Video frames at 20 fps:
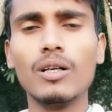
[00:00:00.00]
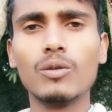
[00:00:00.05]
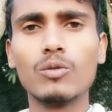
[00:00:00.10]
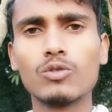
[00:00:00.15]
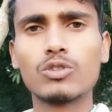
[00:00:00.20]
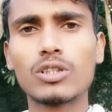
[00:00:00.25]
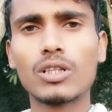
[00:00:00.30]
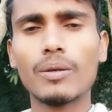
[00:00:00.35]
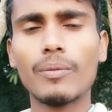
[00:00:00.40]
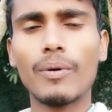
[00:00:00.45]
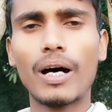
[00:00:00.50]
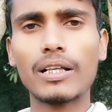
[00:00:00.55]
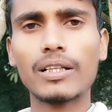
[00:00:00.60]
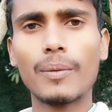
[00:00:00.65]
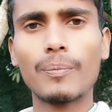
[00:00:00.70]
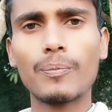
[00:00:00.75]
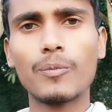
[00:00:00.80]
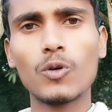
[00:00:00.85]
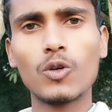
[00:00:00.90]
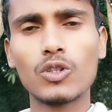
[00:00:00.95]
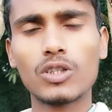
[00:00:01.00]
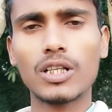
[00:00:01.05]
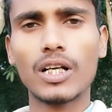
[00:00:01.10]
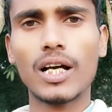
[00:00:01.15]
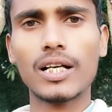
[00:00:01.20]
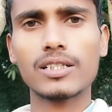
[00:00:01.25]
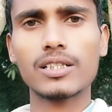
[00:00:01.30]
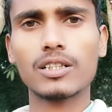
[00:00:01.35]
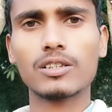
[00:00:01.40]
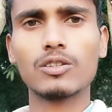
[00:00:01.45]
उसके बाद आप पोर्ट
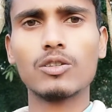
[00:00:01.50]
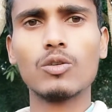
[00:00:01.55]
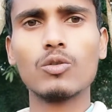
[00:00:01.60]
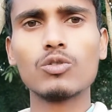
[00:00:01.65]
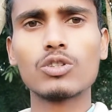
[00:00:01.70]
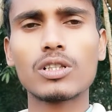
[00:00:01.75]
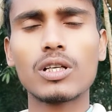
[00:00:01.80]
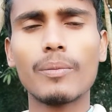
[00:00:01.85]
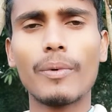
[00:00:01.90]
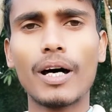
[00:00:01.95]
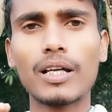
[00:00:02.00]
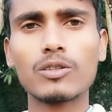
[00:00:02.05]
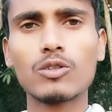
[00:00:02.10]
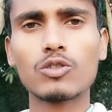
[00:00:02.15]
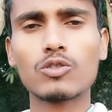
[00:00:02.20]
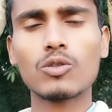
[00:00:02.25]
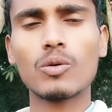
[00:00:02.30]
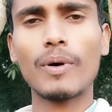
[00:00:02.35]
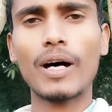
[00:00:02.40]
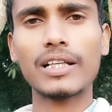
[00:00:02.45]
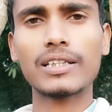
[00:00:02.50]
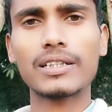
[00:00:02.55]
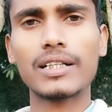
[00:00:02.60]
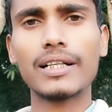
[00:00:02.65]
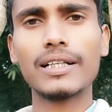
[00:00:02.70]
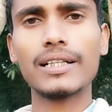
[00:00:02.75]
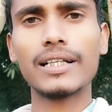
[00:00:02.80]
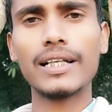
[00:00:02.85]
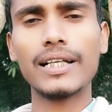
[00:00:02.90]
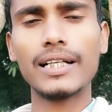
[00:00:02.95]
करा सकते हो उसके बाद दोस्तों बात
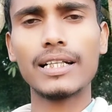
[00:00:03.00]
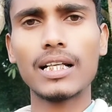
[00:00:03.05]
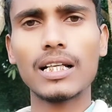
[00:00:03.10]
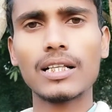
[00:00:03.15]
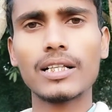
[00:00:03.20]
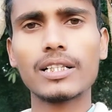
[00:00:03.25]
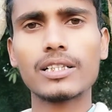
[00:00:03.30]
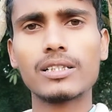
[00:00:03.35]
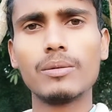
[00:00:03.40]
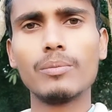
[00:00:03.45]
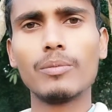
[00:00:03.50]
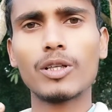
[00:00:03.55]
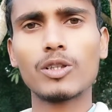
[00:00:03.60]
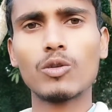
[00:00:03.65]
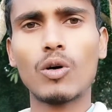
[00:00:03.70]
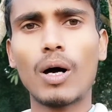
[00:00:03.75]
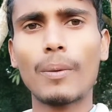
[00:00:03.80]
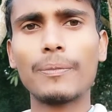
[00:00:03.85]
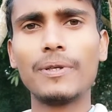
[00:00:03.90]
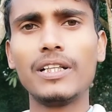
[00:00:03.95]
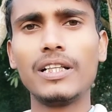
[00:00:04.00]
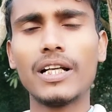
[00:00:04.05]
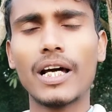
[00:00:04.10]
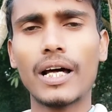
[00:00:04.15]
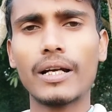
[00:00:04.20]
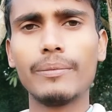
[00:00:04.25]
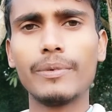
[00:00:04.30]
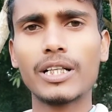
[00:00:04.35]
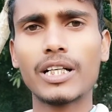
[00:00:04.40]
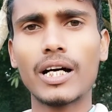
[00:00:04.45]
करेंगे एयरटेल के सिम में तो आप
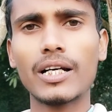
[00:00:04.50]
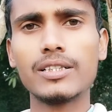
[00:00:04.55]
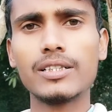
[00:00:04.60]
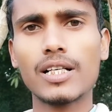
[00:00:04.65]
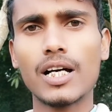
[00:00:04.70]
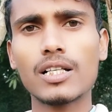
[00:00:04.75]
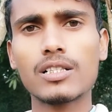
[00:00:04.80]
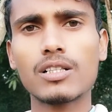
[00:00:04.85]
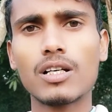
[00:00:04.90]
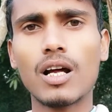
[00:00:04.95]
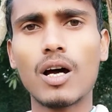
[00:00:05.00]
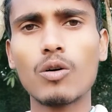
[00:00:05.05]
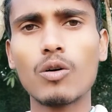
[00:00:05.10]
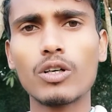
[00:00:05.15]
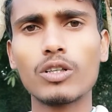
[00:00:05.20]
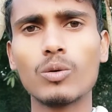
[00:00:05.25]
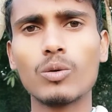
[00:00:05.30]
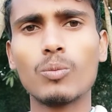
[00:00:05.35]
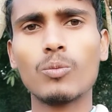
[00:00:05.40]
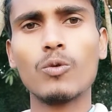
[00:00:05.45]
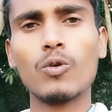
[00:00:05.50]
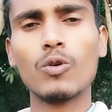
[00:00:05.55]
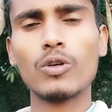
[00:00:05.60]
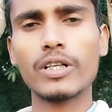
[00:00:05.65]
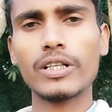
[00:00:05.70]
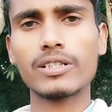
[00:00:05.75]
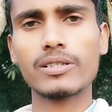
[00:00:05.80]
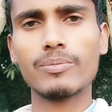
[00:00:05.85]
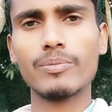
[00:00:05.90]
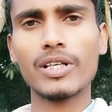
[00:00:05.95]
निन्यानवे का रिचार्ज कराओगे तो पोर्ट
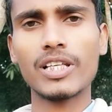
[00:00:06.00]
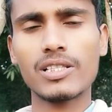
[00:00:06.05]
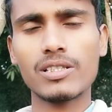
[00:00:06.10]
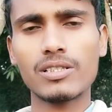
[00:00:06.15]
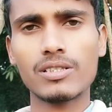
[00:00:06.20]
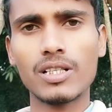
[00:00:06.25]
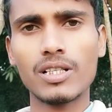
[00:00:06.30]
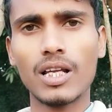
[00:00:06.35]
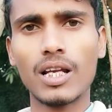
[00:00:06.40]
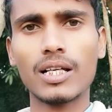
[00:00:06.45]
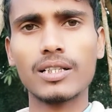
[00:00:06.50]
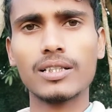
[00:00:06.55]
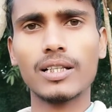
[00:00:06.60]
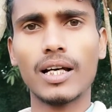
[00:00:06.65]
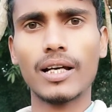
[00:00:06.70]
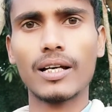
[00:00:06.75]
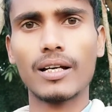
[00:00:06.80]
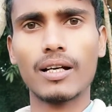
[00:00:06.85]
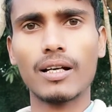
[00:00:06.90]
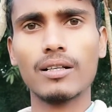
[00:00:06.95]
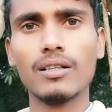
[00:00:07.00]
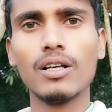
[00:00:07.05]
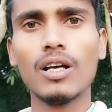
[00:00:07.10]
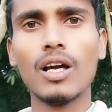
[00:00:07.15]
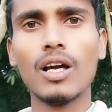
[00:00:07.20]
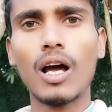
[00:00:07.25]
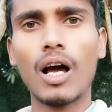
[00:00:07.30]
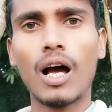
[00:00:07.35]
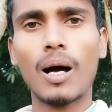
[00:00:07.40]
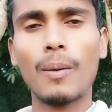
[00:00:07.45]
एस चला जाएगा
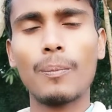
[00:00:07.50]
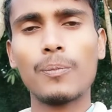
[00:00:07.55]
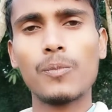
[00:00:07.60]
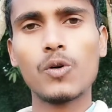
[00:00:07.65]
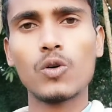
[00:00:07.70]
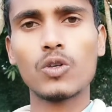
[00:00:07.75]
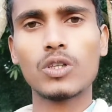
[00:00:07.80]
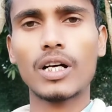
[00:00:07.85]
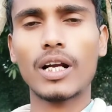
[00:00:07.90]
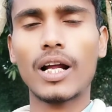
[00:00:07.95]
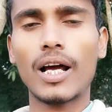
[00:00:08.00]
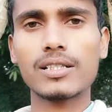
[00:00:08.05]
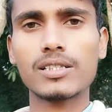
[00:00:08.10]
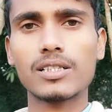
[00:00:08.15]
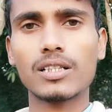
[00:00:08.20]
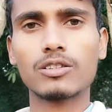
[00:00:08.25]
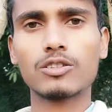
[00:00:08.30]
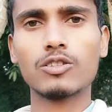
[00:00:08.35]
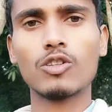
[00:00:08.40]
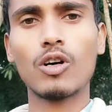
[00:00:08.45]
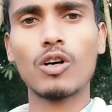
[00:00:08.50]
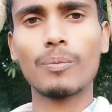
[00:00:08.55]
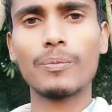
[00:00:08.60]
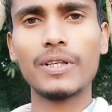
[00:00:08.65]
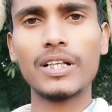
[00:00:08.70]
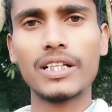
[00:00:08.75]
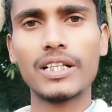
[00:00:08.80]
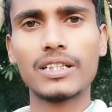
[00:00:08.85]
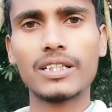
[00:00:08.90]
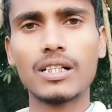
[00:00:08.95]
आप पोर्ट करा सकते हो
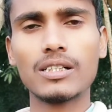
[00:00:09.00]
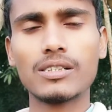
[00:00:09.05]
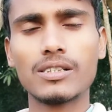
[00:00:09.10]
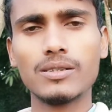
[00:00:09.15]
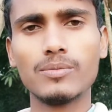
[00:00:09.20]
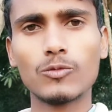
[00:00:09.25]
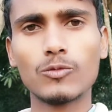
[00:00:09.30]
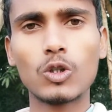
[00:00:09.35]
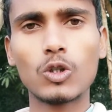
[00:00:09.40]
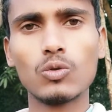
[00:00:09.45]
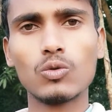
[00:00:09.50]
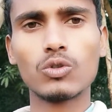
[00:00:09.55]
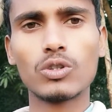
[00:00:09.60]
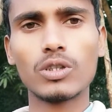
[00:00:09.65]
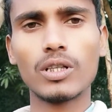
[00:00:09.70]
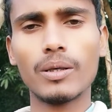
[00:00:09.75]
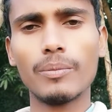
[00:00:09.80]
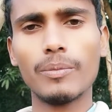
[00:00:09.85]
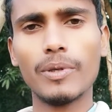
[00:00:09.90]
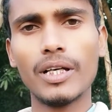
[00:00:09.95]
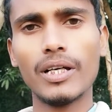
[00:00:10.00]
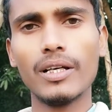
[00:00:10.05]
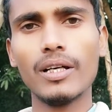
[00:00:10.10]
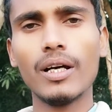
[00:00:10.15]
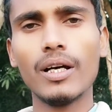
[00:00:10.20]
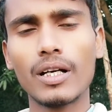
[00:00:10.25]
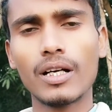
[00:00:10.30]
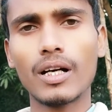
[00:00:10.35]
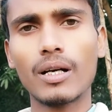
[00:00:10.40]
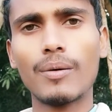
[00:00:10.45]
अपने एयरटेल सिम को दूसरे में
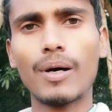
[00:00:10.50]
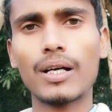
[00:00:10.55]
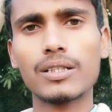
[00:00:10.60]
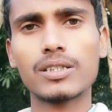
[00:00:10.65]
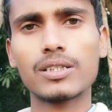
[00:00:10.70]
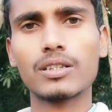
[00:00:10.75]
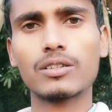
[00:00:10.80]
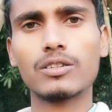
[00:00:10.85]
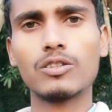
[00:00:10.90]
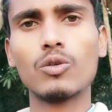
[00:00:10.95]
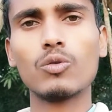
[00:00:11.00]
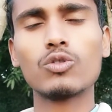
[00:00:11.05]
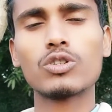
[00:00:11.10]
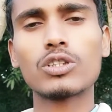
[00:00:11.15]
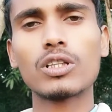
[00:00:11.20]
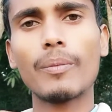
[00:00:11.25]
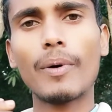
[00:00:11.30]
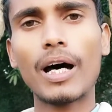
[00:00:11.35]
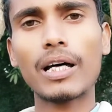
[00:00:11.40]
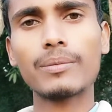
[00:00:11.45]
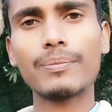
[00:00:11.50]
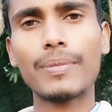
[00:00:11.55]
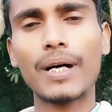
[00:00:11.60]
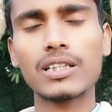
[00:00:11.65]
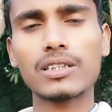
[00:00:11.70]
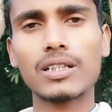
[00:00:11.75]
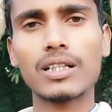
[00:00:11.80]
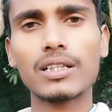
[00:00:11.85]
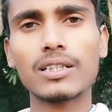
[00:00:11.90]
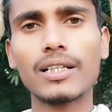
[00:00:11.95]
करवा सकते हो उसके बाद
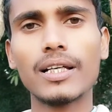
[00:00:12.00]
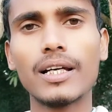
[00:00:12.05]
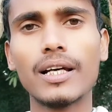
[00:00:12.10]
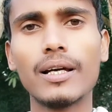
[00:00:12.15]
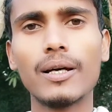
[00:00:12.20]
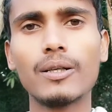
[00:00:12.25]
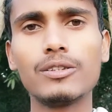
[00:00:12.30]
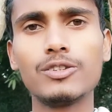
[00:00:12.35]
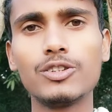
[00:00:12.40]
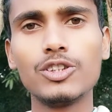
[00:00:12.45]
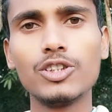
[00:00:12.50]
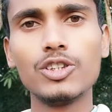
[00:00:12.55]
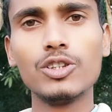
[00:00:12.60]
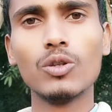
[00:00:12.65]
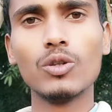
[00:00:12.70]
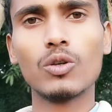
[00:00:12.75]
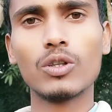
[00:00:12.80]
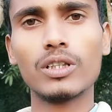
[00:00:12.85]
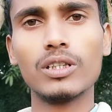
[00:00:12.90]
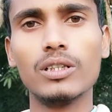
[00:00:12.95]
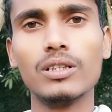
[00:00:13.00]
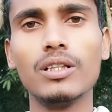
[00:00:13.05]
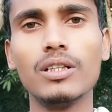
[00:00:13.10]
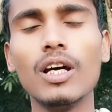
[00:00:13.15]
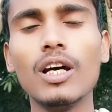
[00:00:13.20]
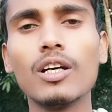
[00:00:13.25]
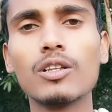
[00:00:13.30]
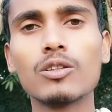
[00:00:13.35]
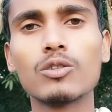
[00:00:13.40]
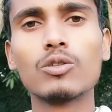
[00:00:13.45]
बात करते हैं जियो की
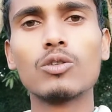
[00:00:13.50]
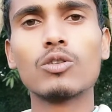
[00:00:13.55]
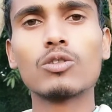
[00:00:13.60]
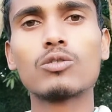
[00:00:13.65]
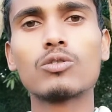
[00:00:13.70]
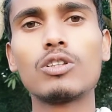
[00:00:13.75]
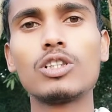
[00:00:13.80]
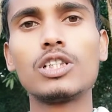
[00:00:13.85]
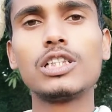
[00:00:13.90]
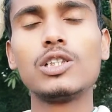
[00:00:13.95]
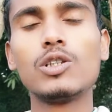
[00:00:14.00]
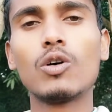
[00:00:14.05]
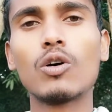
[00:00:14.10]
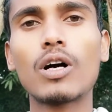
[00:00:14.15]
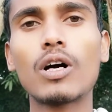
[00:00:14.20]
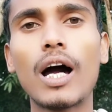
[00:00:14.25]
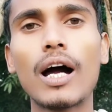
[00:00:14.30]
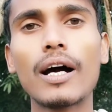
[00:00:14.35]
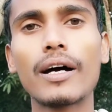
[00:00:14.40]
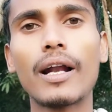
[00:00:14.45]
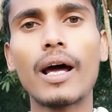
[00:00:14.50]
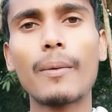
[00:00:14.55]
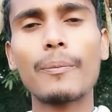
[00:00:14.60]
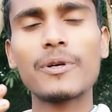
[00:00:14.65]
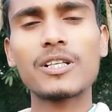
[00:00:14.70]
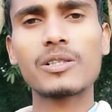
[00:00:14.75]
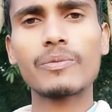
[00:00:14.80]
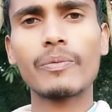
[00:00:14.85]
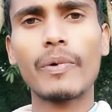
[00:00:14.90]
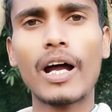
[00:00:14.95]
तो दोस्तों जियो का अगर आप
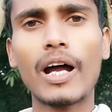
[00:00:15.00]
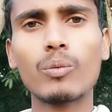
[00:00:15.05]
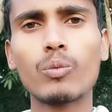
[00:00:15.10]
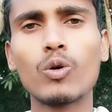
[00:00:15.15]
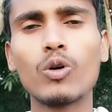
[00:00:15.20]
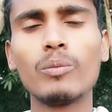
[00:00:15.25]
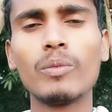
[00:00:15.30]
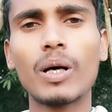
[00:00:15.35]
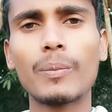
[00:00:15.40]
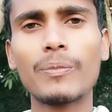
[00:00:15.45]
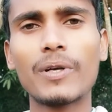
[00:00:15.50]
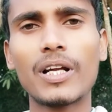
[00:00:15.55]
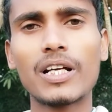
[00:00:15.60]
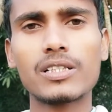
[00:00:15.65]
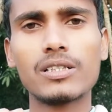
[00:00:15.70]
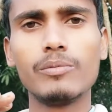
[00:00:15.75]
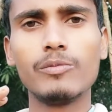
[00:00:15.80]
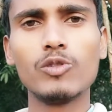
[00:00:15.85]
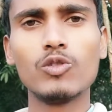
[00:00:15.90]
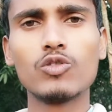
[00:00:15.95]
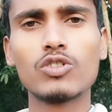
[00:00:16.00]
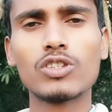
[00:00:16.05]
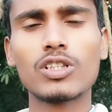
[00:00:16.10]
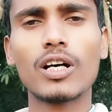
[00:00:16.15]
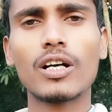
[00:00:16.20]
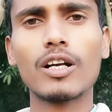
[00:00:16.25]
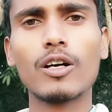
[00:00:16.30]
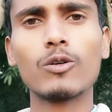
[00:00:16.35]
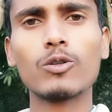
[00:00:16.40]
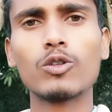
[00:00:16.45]
स्मार्टफोन में अपना सिम यूज
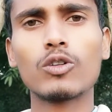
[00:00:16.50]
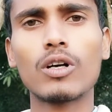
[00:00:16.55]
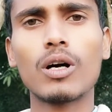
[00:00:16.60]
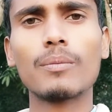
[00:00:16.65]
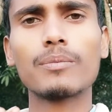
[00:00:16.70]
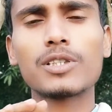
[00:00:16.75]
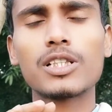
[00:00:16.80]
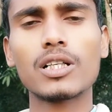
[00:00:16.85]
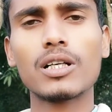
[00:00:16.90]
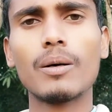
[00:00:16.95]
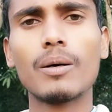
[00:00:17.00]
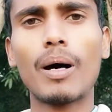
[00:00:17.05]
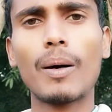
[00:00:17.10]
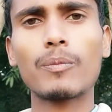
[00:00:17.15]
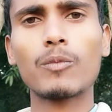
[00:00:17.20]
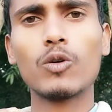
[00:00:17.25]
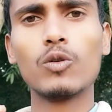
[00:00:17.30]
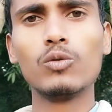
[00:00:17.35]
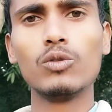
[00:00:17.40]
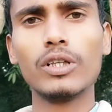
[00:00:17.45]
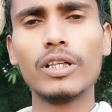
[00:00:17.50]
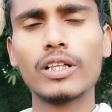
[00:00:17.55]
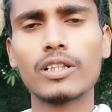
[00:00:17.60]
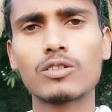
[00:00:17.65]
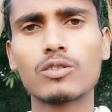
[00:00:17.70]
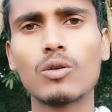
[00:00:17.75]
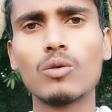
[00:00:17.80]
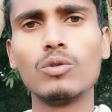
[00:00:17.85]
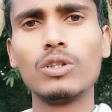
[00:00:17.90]
कर रहे हो तो कम से कम आपको एक